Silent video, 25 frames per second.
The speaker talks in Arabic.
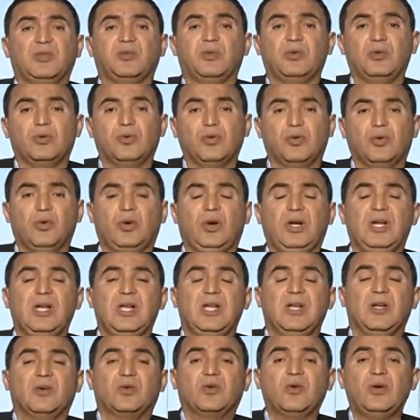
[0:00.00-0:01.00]
والجروح
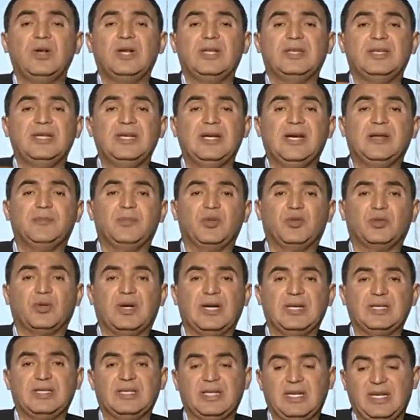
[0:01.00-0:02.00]
كل ديت
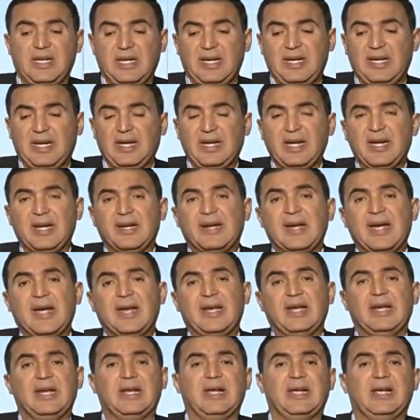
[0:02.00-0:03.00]
بتؤدي إلى إيه
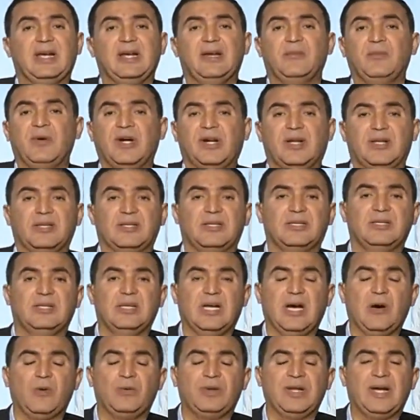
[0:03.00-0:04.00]
نقل المرض
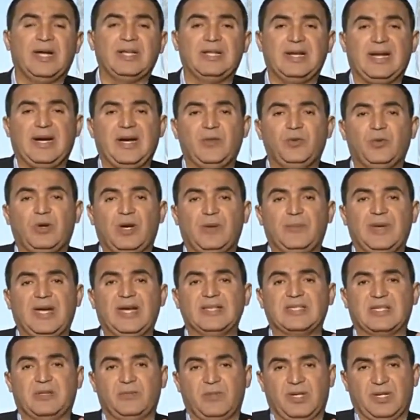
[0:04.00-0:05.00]
أو نقل العدوى
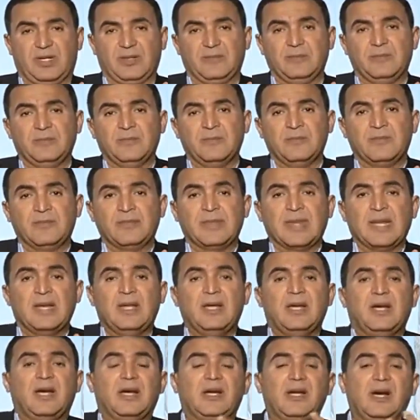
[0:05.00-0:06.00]
بهذا المرض
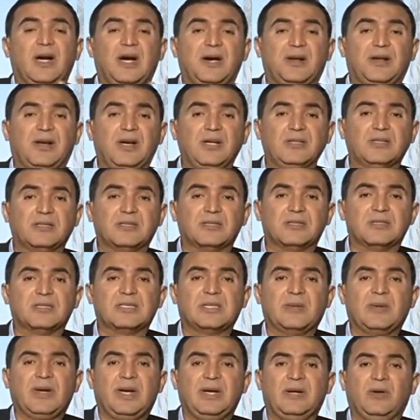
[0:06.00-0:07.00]
الأعراض
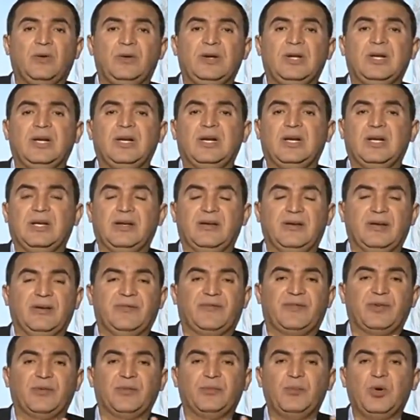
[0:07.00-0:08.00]
زي ما احنا قلنا آه،
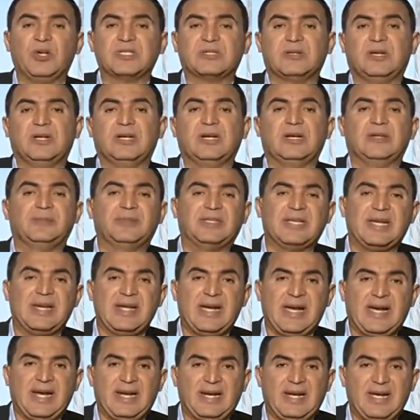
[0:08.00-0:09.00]
في معظم
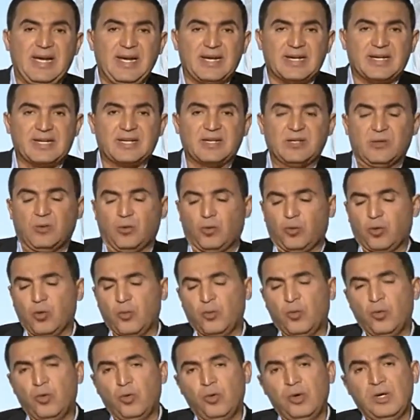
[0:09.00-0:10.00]
امتناع عن الأكل
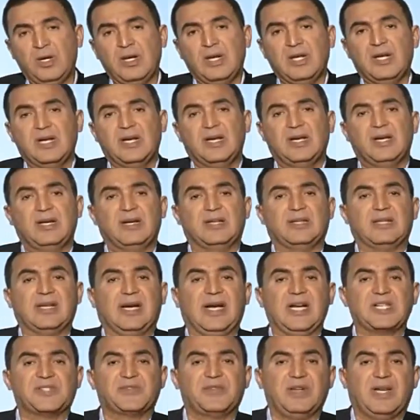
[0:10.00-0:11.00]
خمول
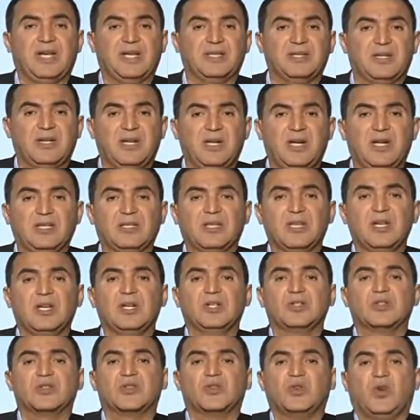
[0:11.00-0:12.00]
ارتعاش في العضلات
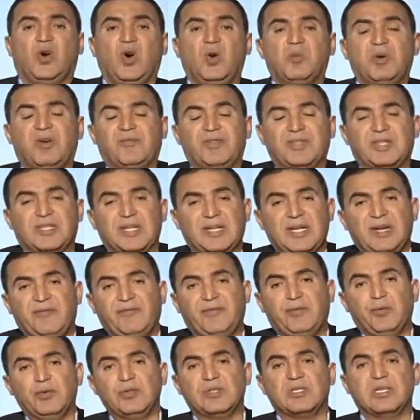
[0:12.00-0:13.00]
صعوبة في
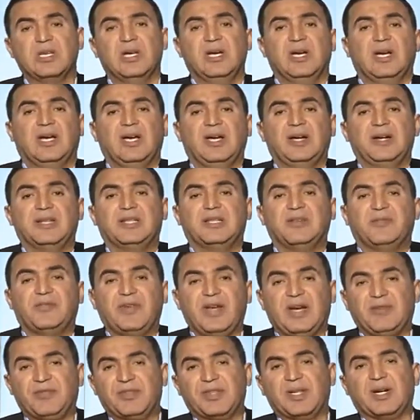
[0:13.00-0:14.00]
التنفس
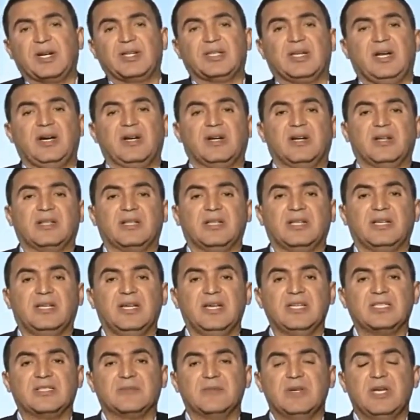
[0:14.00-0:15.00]
ارتفاع في درجة حرارة
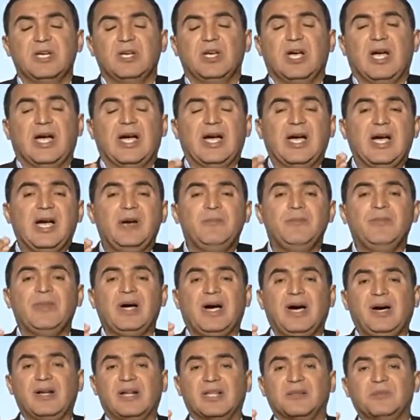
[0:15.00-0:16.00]
الجسم أهم
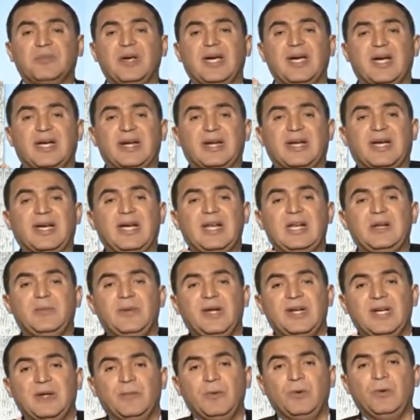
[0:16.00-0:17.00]
عرض بقى نخلي
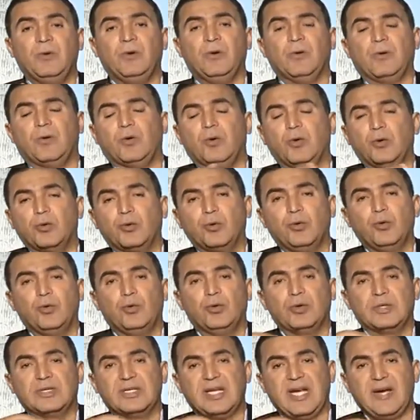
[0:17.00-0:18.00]
بالنا منه
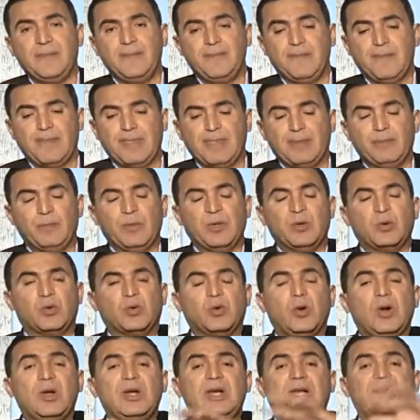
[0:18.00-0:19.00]
خروج دم من
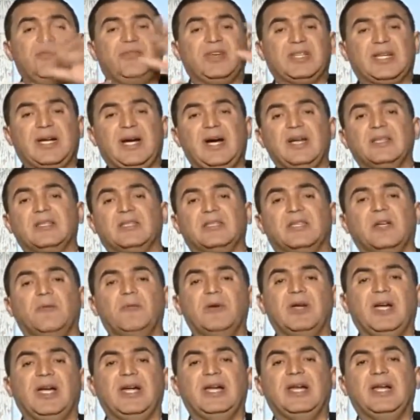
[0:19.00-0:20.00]
كل الفتحات
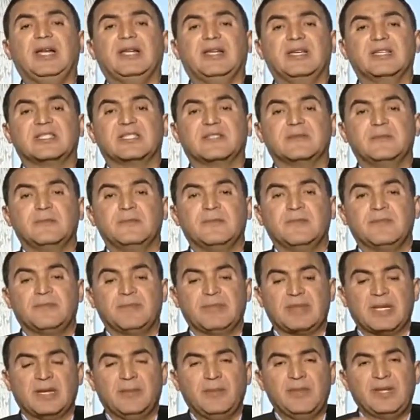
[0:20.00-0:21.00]
الطبيعية للجسم
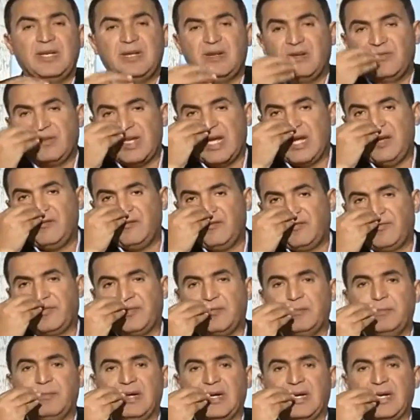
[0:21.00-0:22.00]
من الأنف
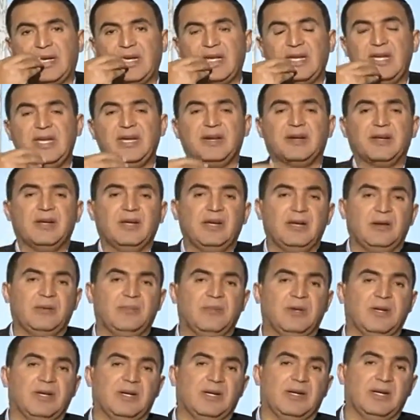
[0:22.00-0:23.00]
مناخير آه،
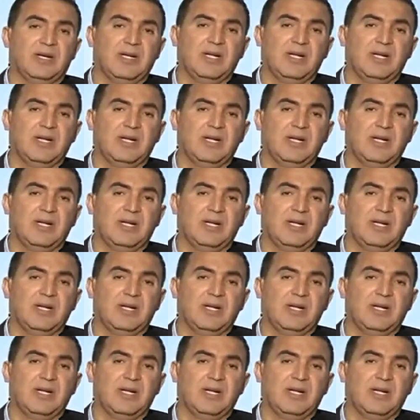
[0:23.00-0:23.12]
آه،